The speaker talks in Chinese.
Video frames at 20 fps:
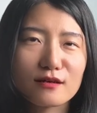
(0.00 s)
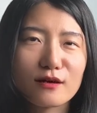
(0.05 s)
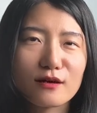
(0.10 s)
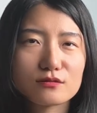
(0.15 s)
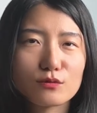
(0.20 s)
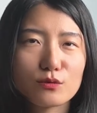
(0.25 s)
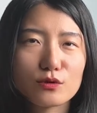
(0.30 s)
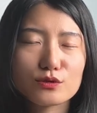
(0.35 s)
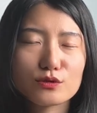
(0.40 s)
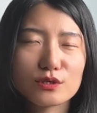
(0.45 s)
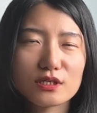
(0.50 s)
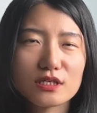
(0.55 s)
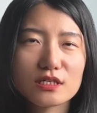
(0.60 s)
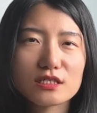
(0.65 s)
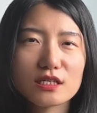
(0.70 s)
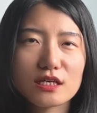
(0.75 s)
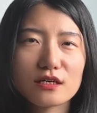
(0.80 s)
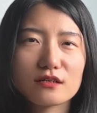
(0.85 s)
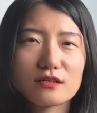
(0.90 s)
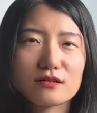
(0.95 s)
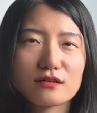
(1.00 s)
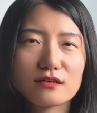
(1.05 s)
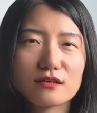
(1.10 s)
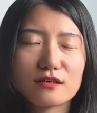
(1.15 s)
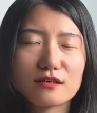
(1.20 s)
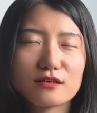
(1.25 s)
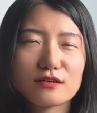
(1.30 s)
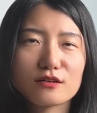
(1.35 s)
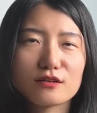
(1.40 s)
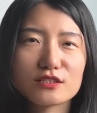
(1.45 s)
我觉得这
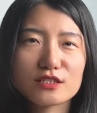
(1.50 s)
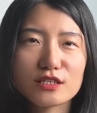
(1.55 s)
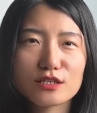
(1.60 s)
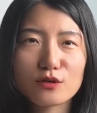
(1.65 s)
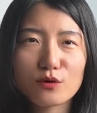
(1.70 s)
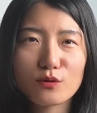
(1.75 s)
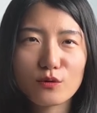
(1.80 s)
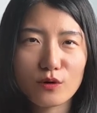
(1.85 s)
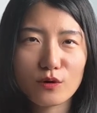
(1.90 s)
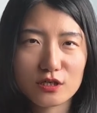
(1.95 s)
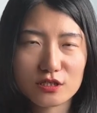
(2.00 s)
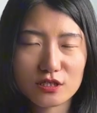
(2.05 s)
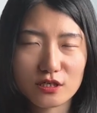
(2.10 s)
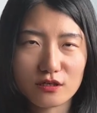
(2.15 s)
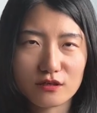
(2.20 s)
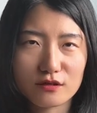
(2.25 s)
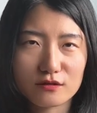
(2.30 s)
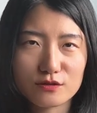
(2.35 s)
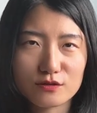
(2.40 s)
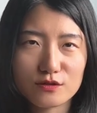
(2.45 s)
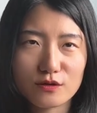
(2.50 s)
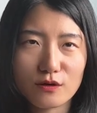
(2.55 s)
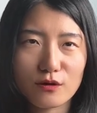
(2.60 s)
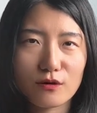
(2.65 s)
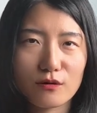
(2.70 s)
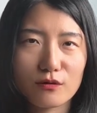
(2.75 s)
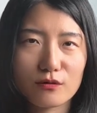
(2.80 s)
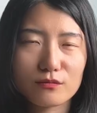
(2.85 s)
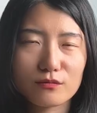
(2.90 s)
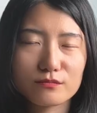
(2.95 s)
个这个过程，
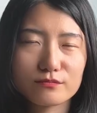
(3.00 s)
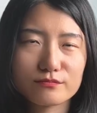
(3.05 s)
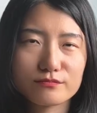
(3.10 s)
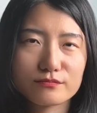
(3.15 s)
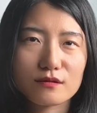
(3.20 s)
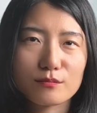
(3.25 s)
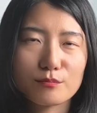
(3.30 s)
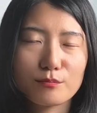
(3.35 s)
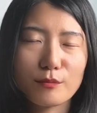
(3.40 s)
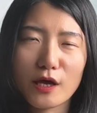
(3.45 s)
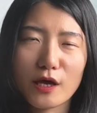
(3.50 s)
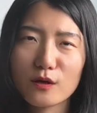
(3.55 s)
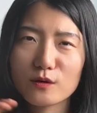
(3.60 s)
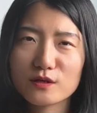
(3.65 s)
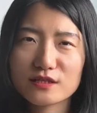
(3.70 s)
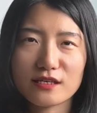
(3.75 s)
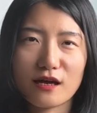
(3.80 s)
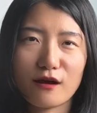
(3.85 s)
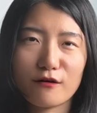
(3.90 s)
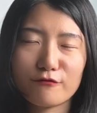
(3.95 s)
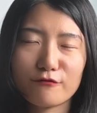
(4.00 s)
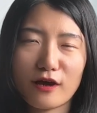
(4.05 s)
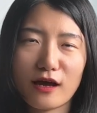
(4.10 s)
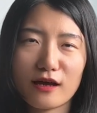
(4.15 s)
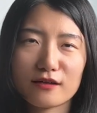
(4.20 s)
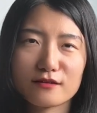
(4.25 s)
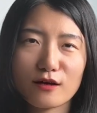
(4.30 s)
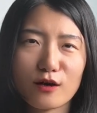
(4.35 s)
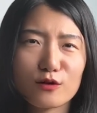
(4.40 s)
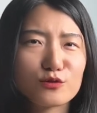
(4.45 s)
从没有想法
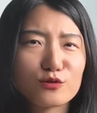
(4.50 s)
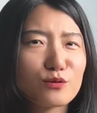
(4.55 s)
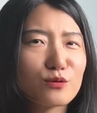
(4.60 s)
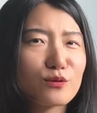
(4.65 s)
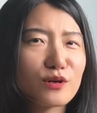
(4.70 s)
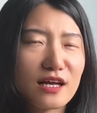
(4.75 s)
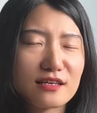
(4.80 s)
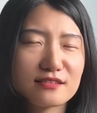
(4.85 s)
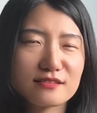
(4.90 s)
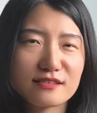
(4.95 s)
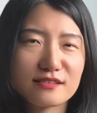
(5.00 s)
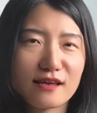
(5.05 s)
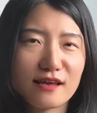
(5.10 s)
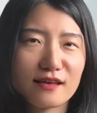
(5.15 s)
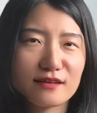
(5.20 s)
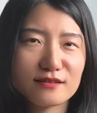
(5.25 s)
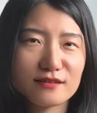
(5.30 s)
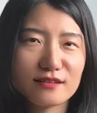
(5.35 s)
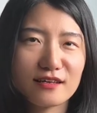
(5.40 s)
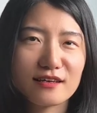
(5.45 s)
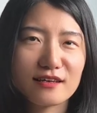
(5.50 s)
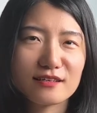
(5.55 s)
到突然间